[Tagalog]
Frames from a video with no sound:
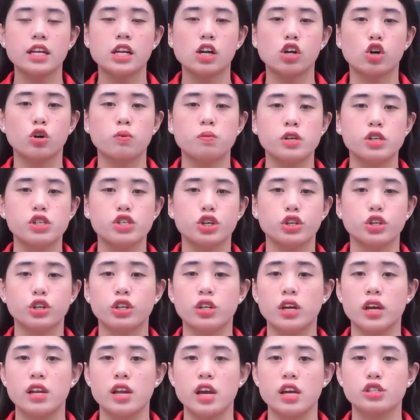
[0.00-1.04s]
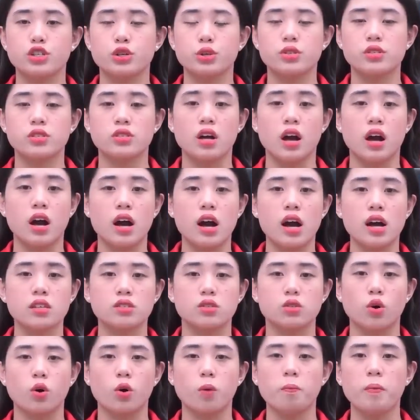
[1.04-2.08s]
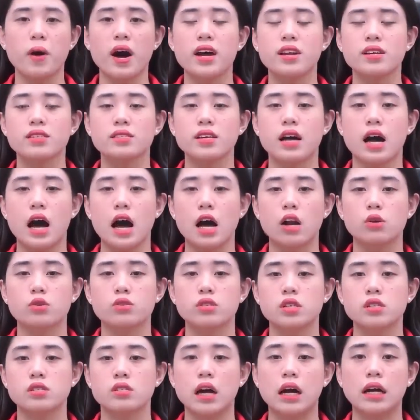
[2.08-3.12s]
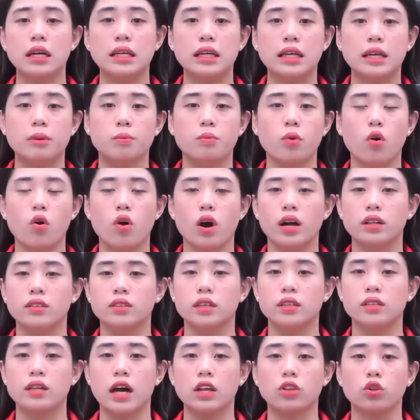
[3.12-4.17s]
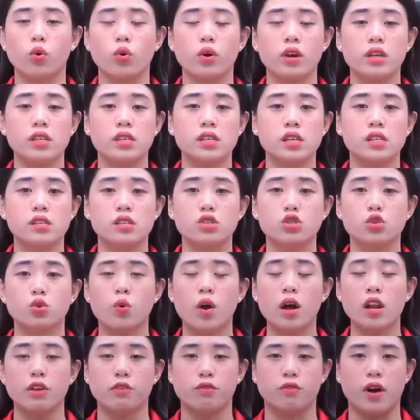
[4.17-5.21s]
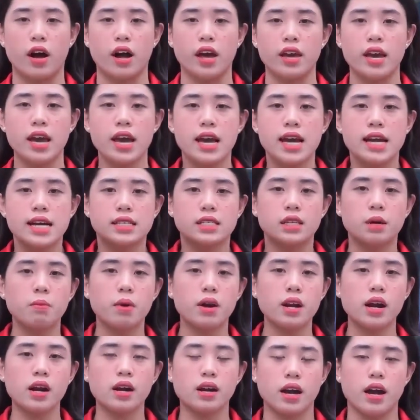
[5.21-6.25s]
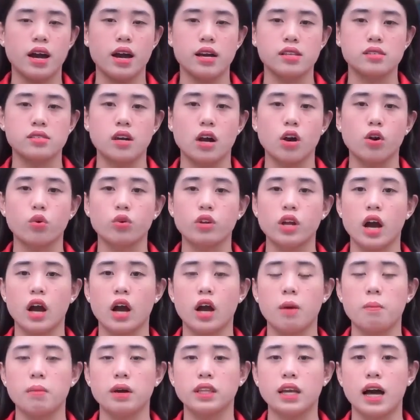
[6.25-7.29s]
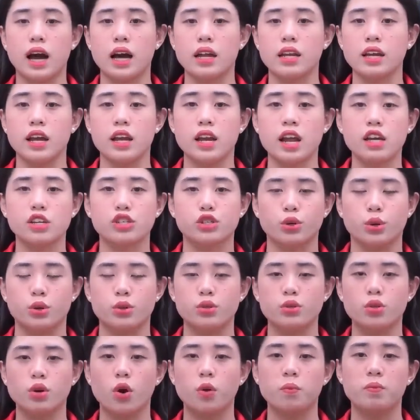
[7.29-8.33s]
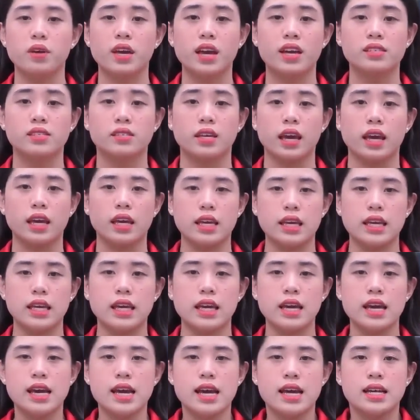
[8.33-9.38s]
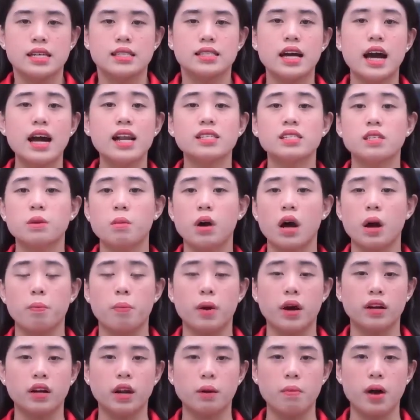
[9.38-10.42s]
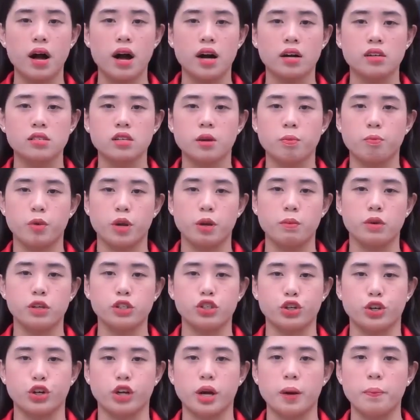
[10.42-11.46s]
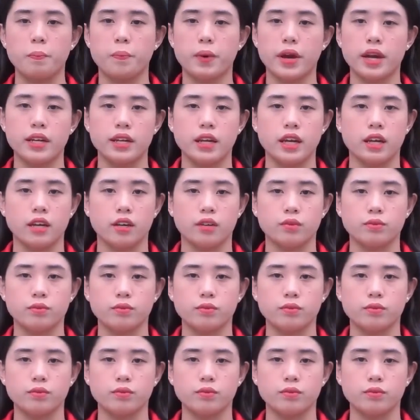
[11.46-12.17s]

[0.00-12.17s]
ang Commission on Elections ng kaso para sa halos isang libong kandidatong i-disqualify sa Barangay at Sangguniang Kabataan Elections o BSKE dahil sa mga paglabag sa premature campaigning.